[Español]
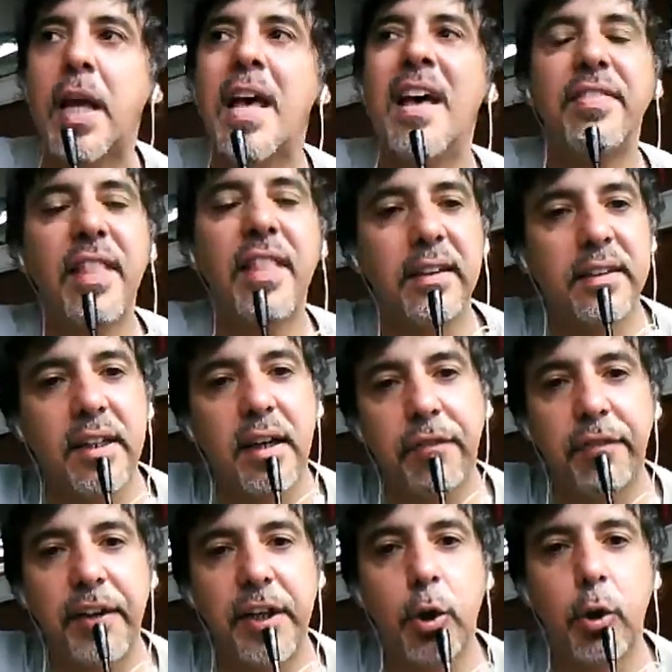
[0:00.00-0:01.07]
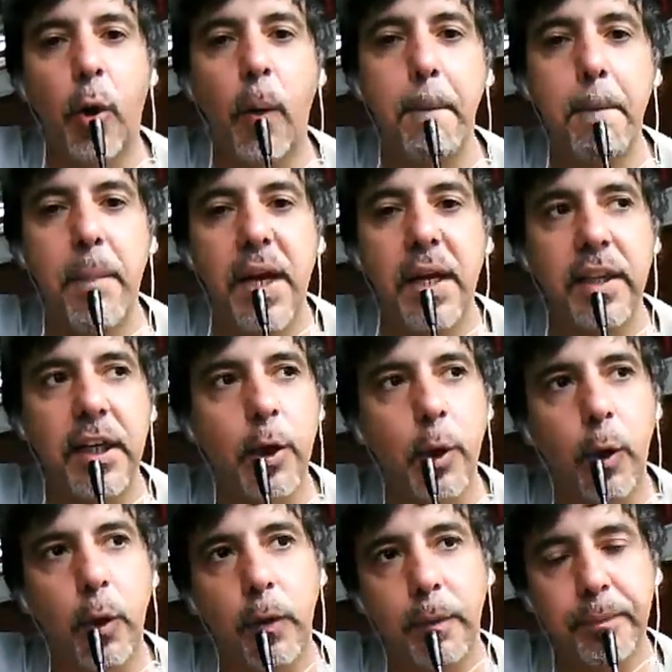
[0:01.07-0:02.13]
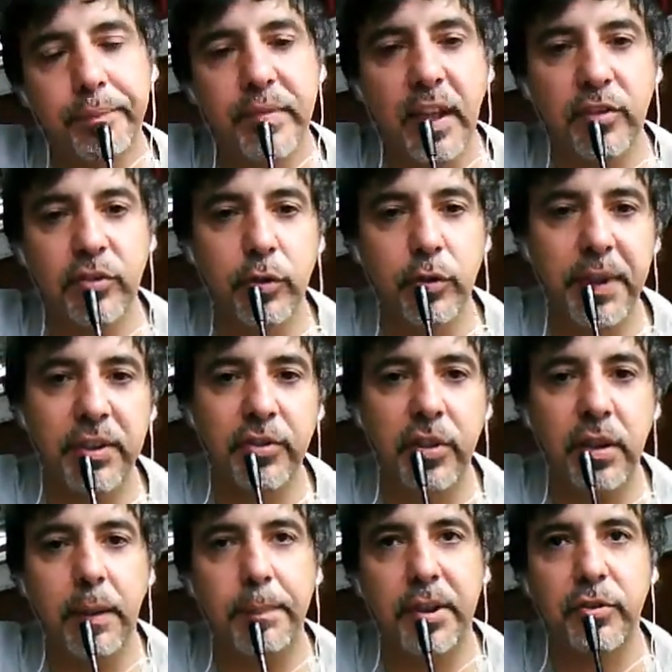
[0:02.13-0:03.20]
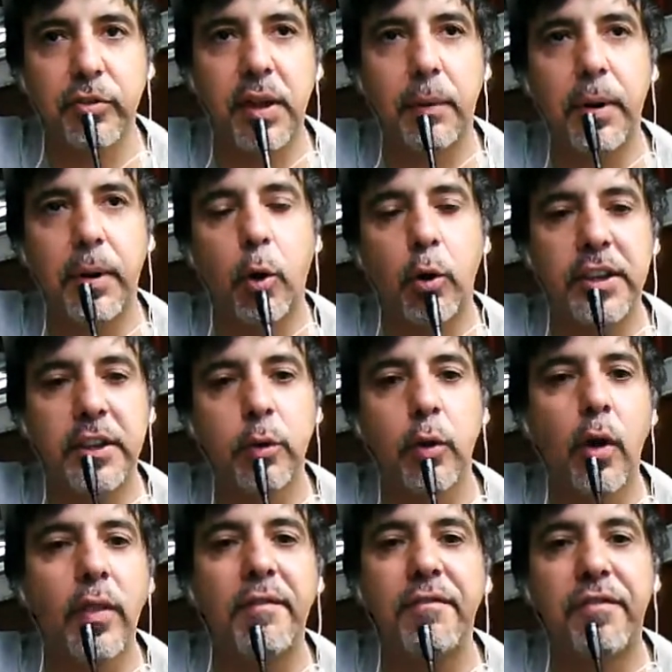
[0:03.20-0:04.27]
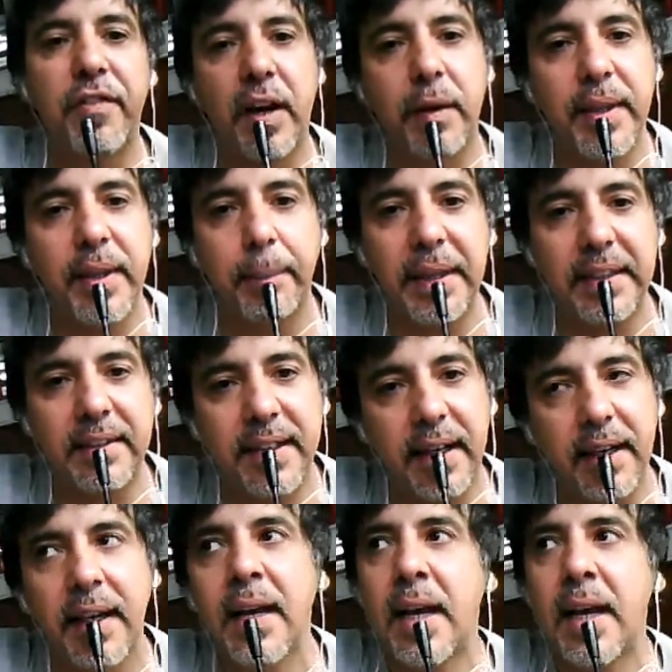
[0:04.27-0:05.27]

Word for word: del tráfico médico, de supresión de personas bajo título de enfermedad mental,